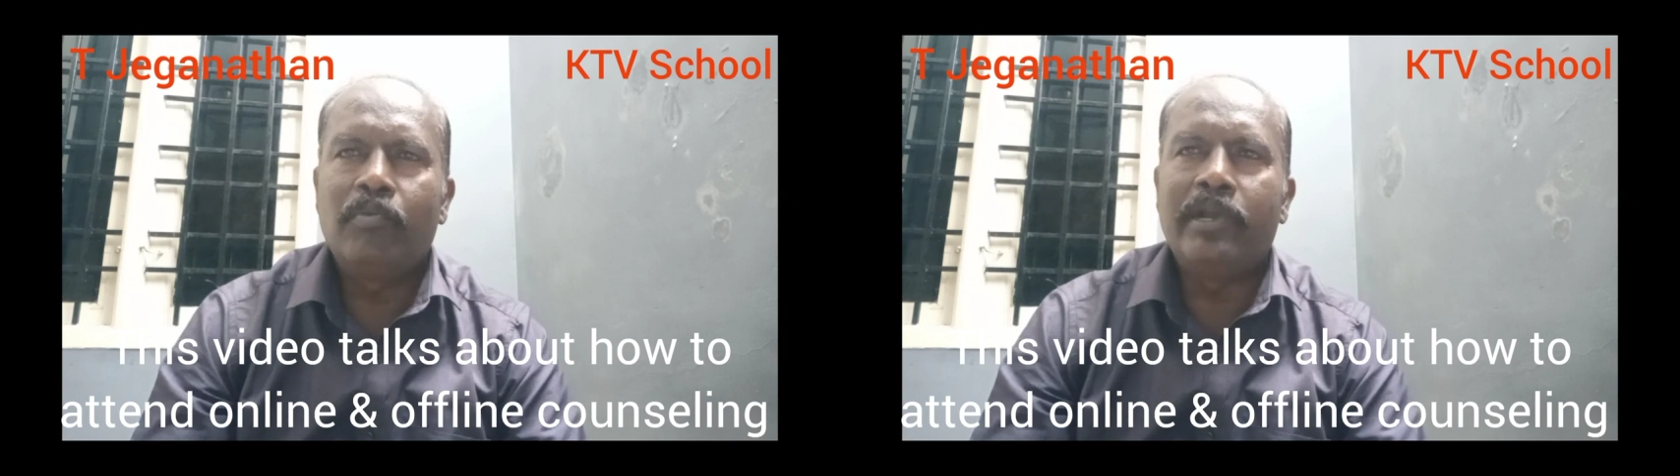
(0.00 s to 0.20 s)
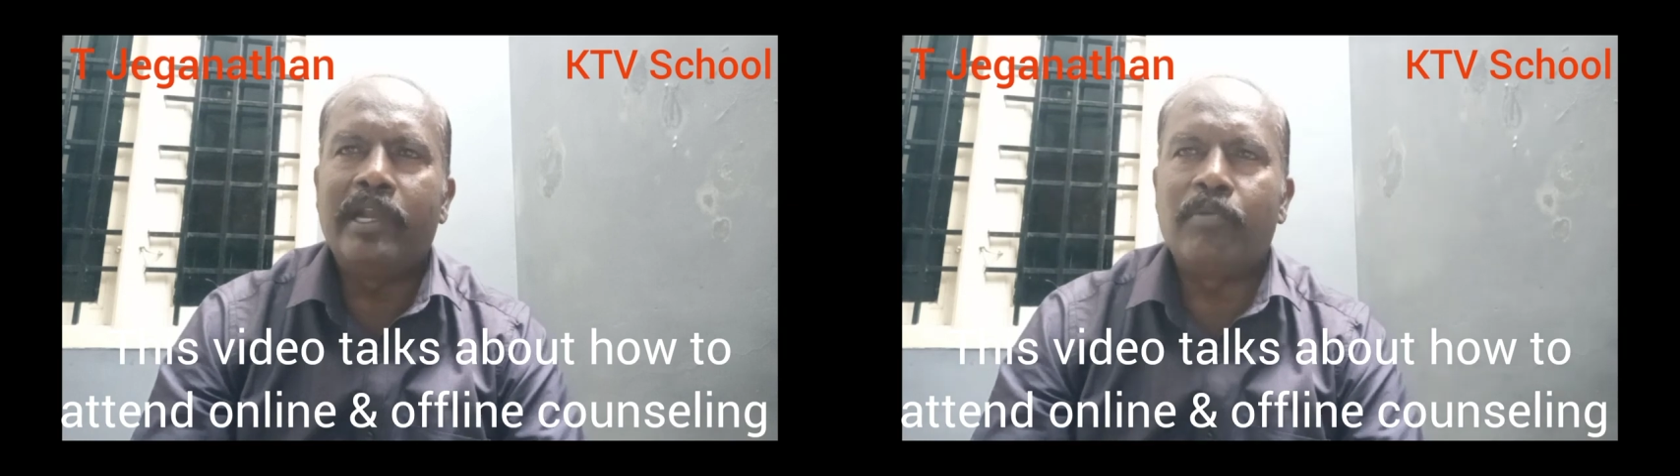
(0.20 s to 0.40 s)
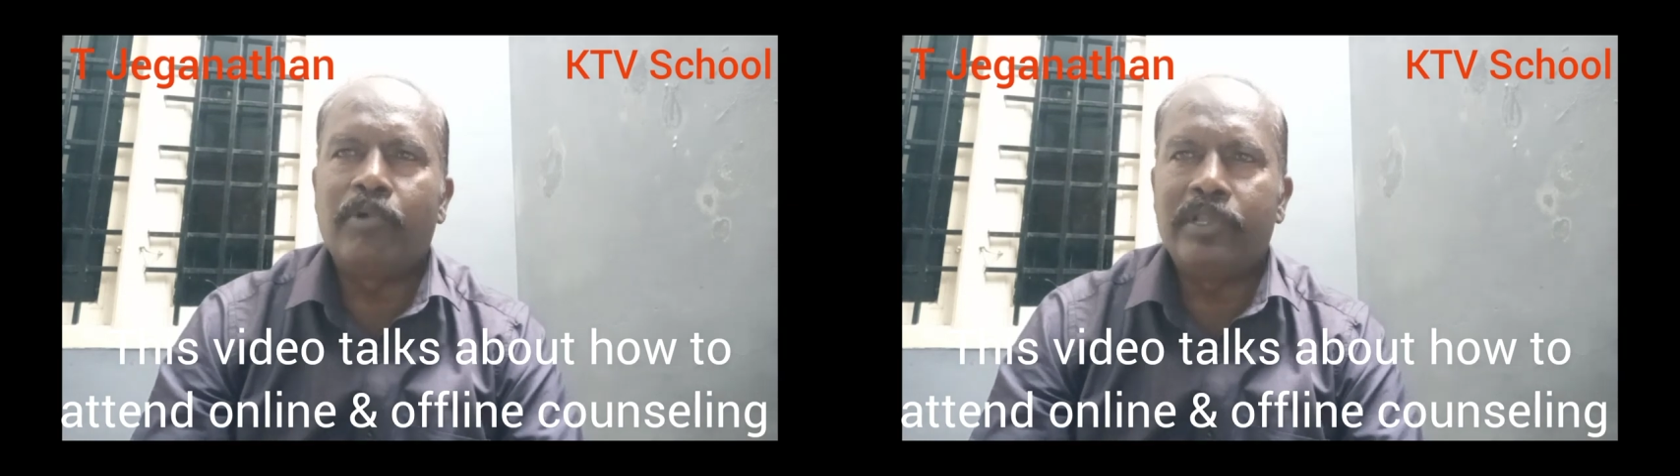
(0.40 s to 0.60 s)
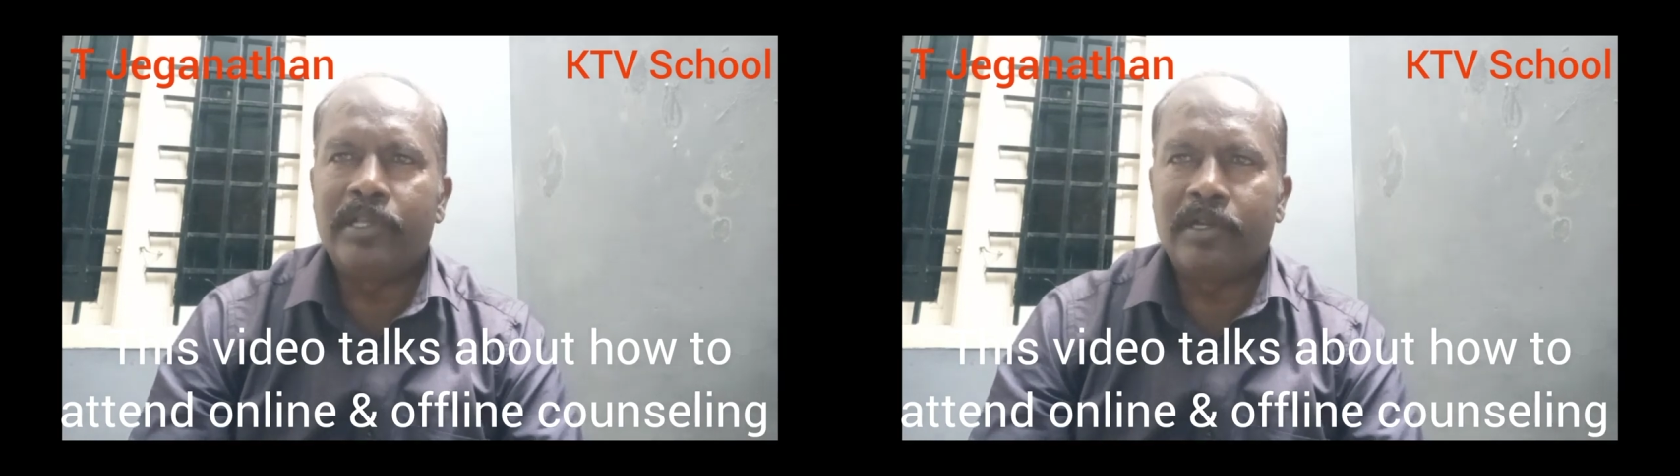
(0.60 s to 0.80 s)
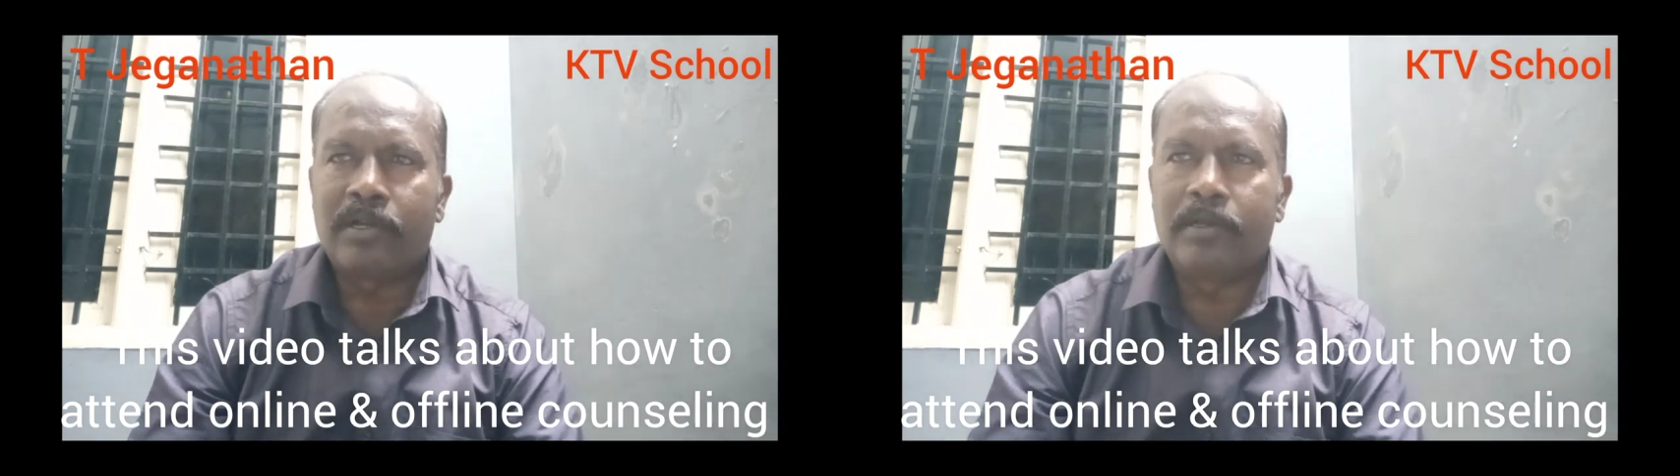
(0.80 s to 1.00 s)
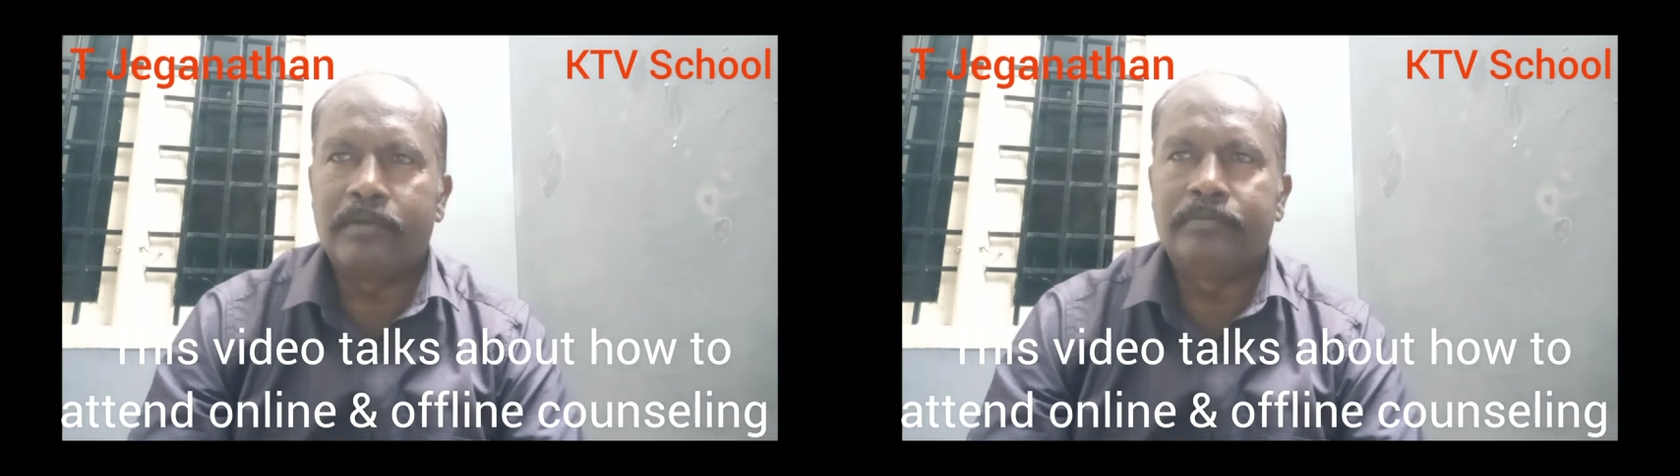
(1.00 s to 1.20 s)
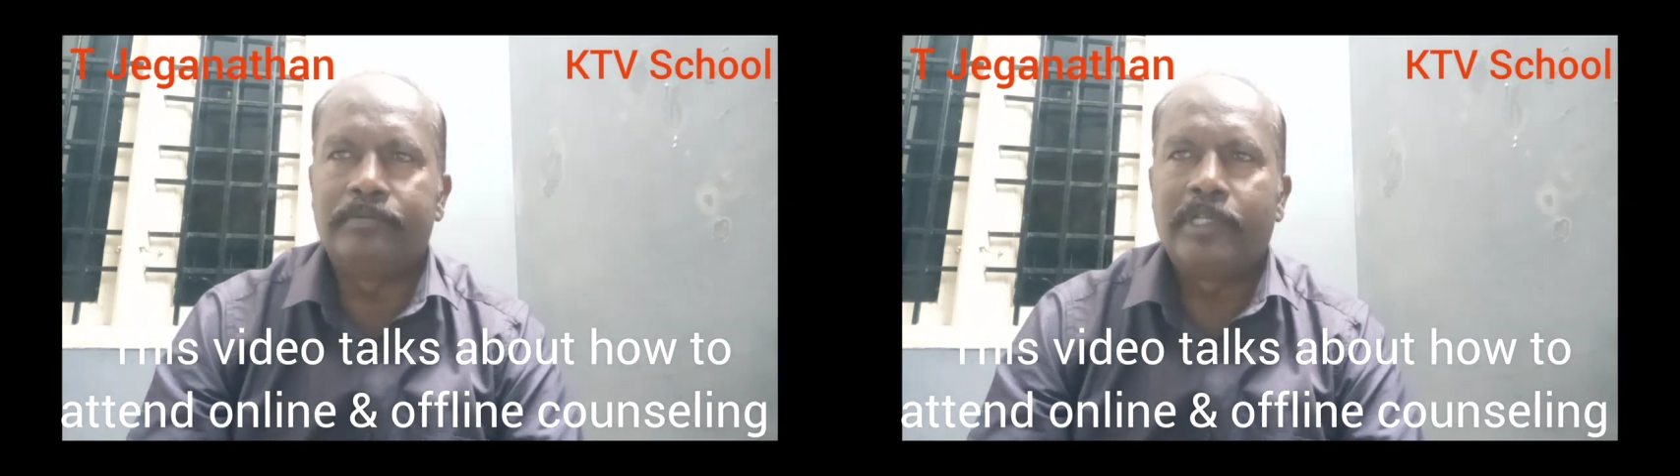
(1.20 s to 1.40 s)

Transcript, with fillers: முன்னாடியே போய் இருக்கணும்